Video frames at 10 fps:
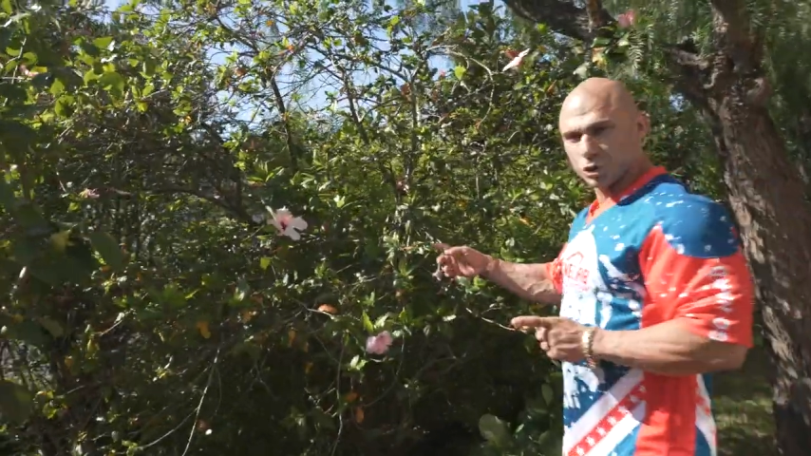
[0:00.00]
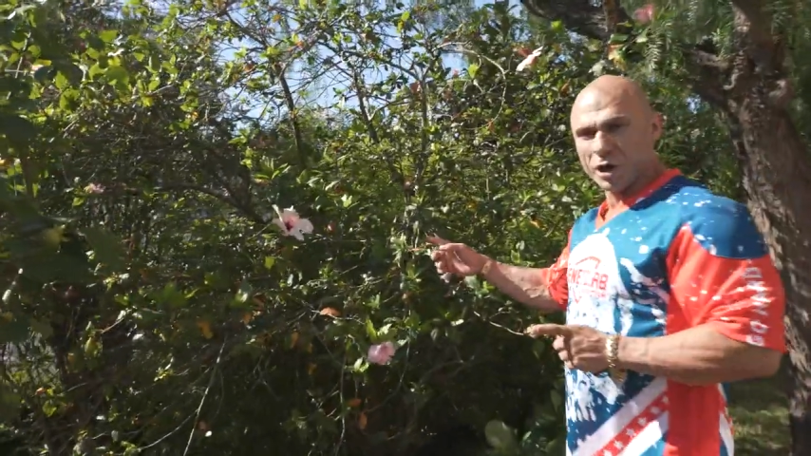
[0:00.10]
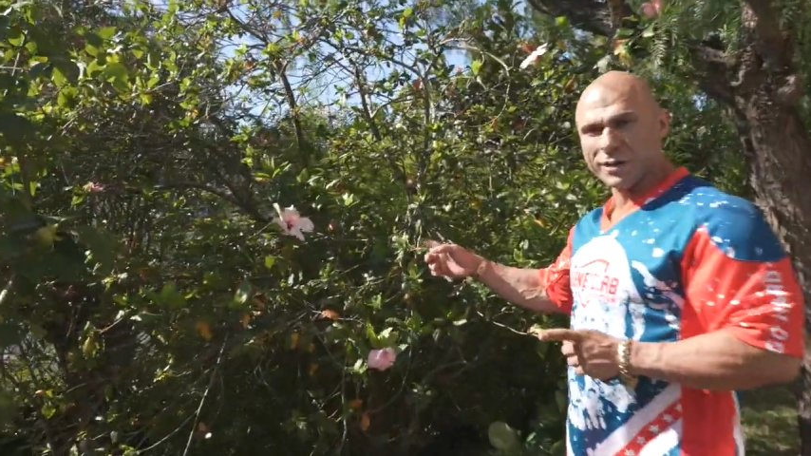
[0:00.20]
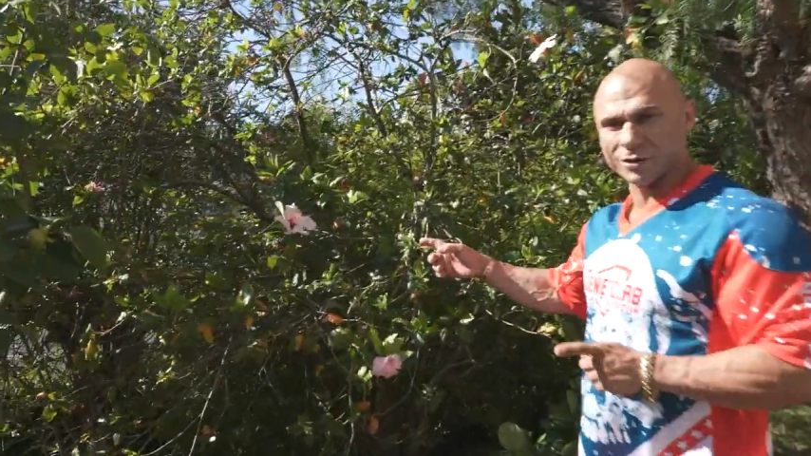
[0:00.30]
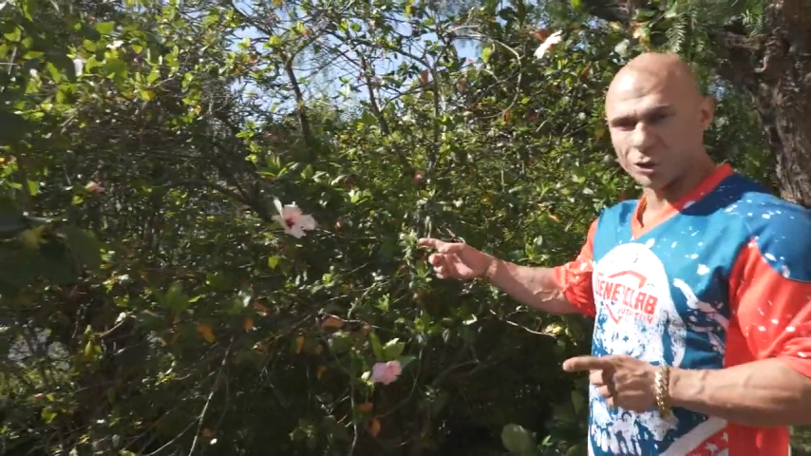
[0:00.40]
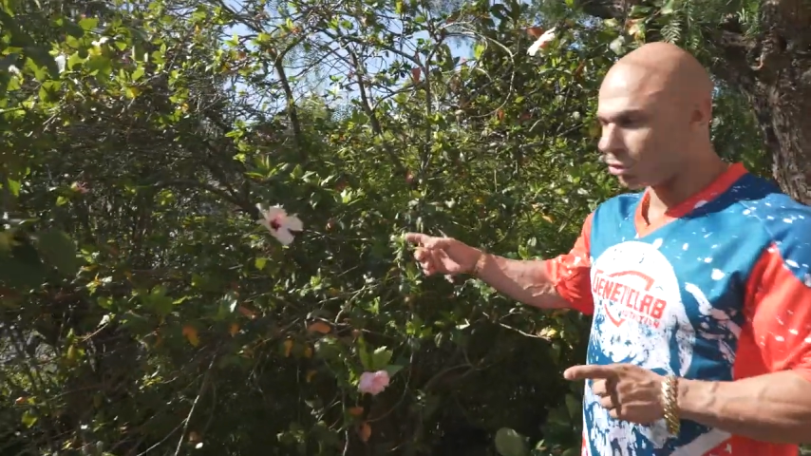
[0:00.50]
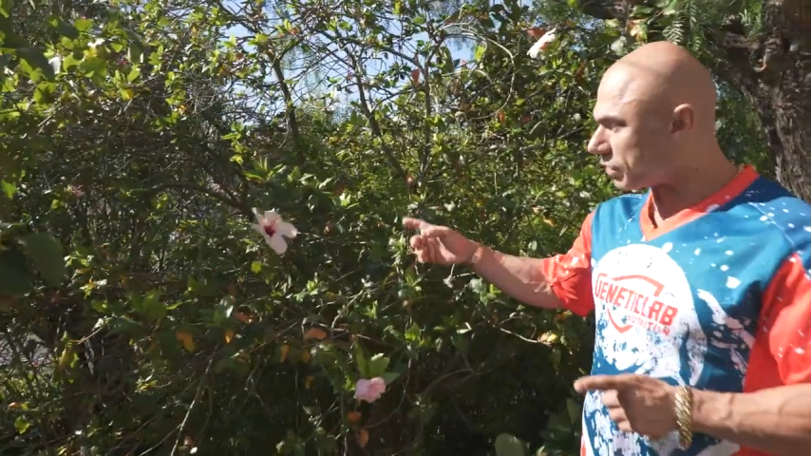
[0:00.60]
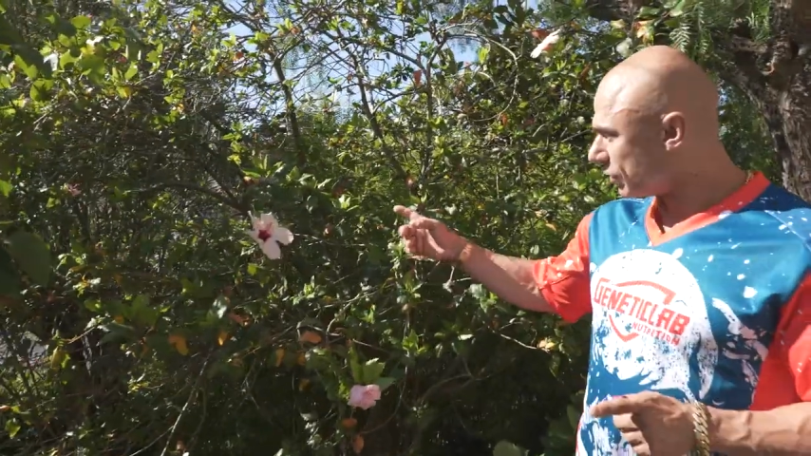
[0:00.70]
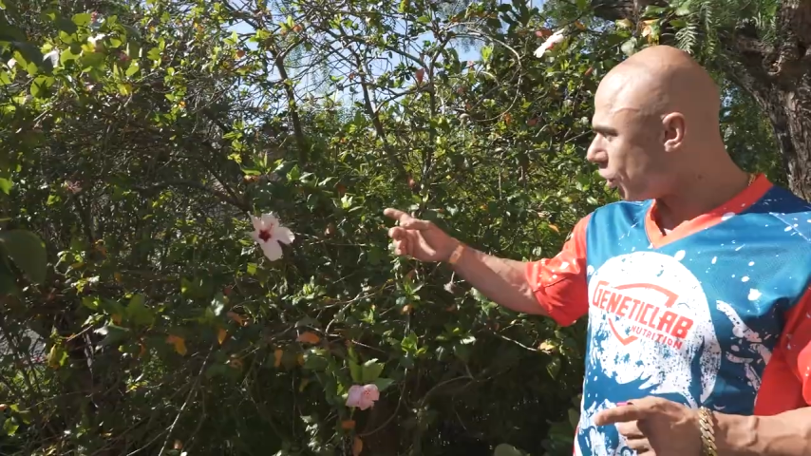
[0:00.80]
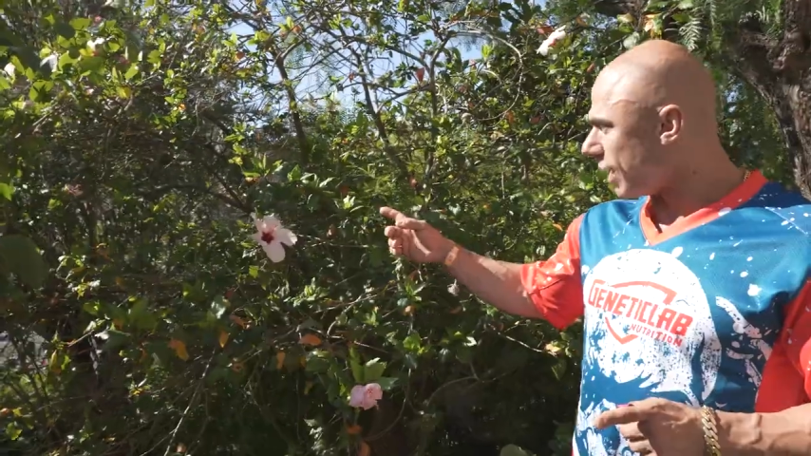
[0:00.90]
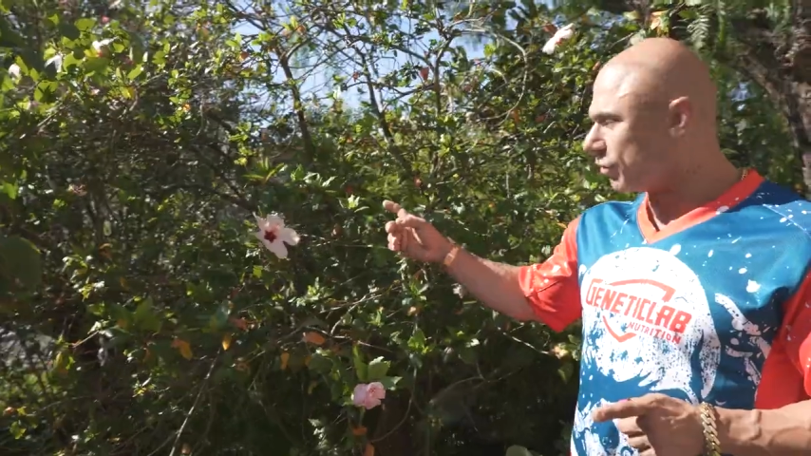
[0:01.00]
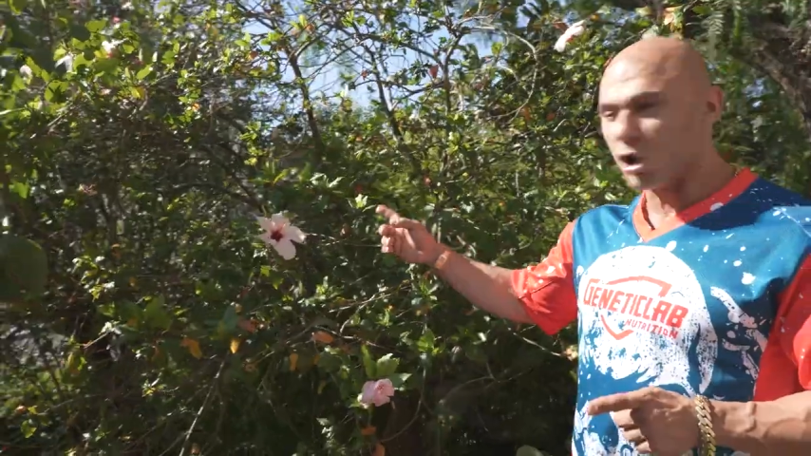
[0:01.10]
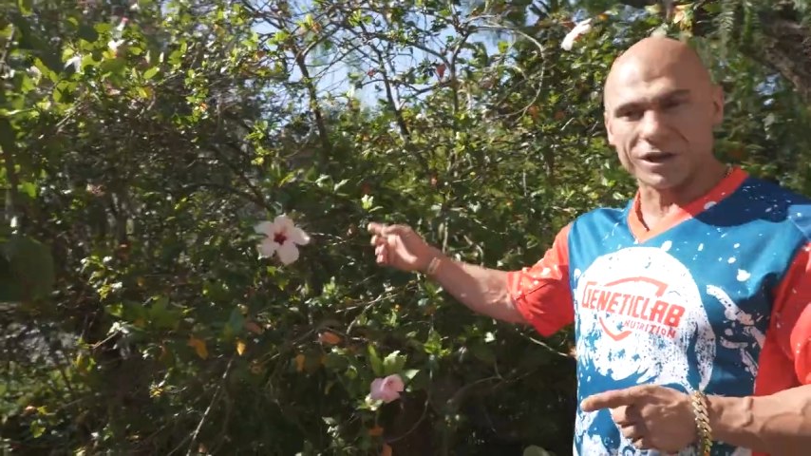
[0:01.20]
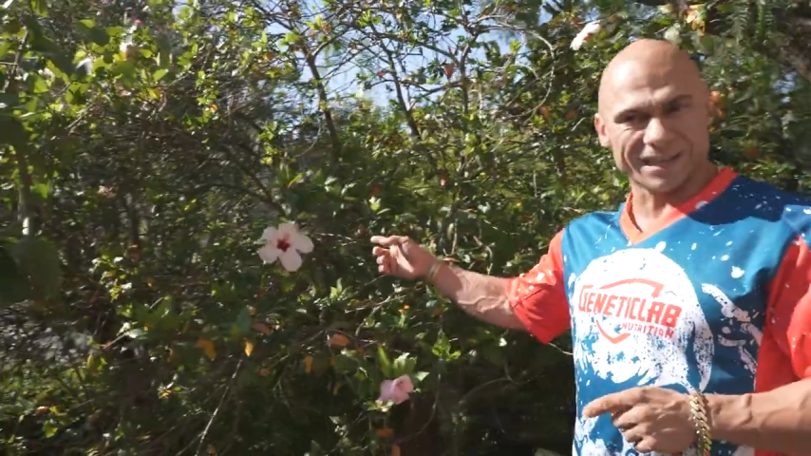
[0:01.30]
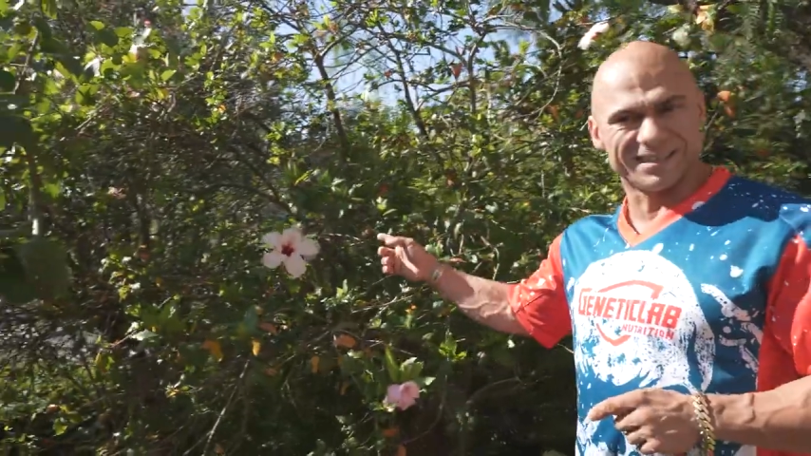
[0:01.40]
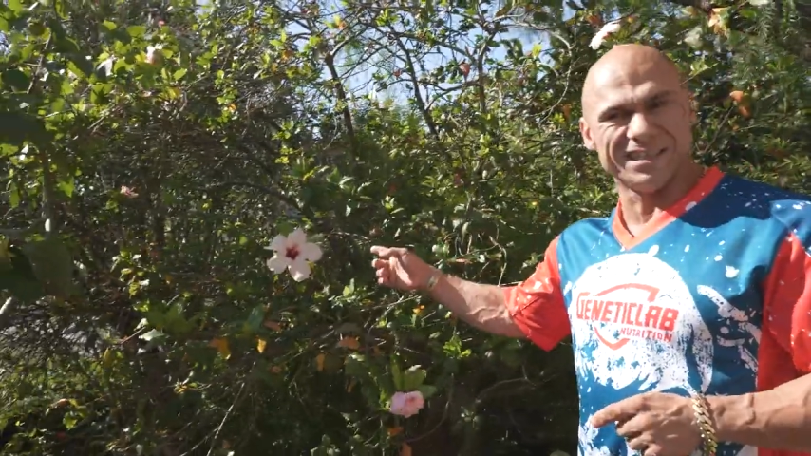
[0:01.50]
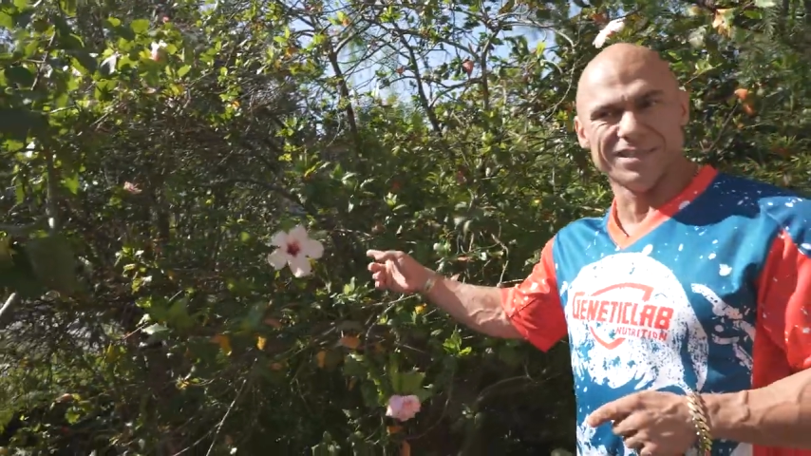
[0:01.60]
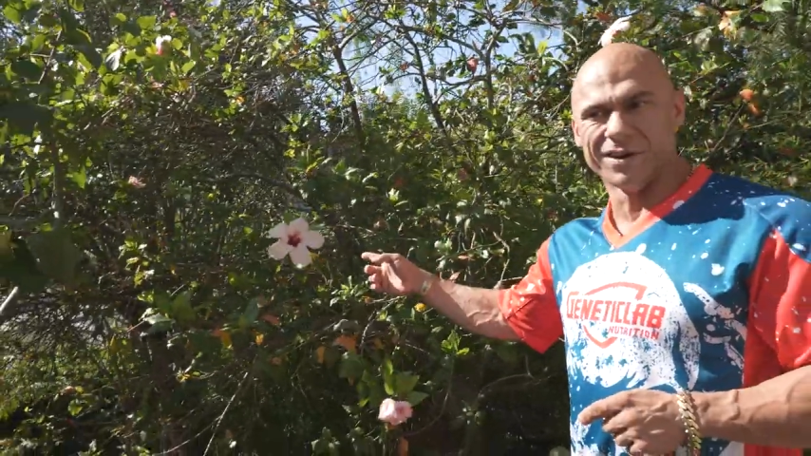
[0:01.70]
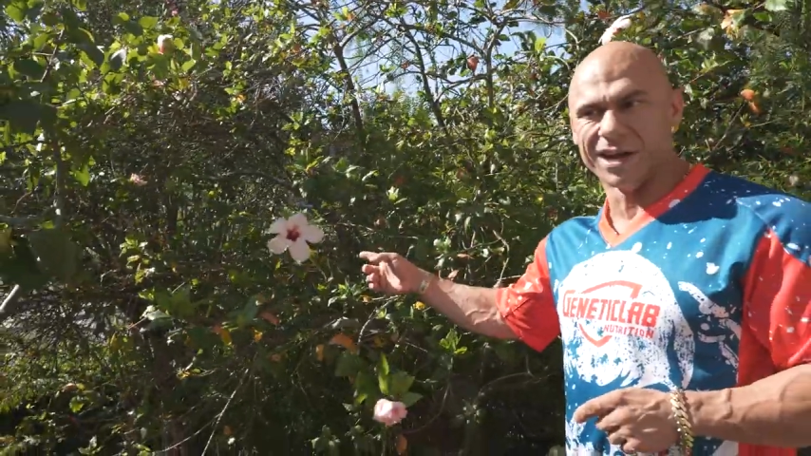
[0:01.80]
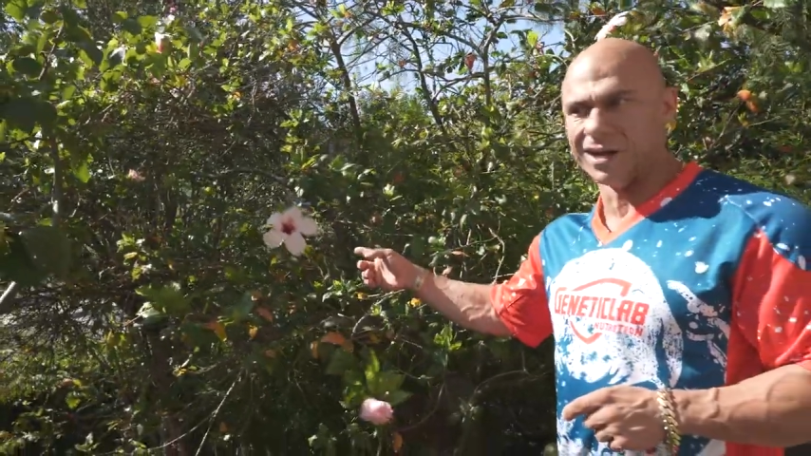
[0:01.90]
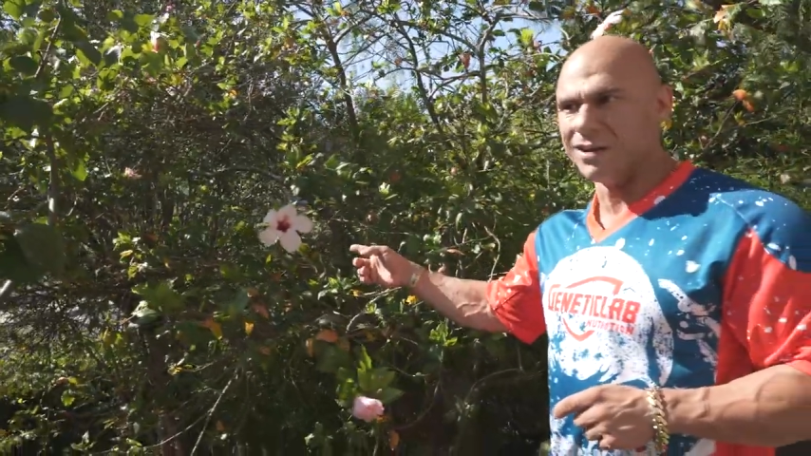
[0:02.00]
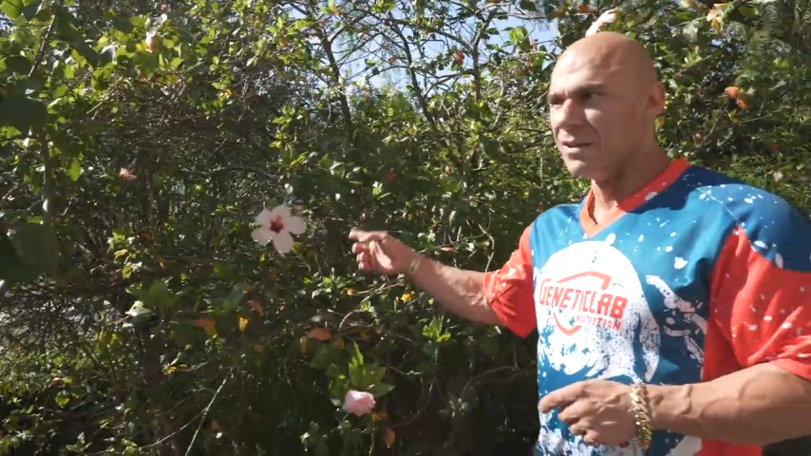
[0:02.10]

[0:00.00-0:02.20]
что это, но оно, оно, оно красивое.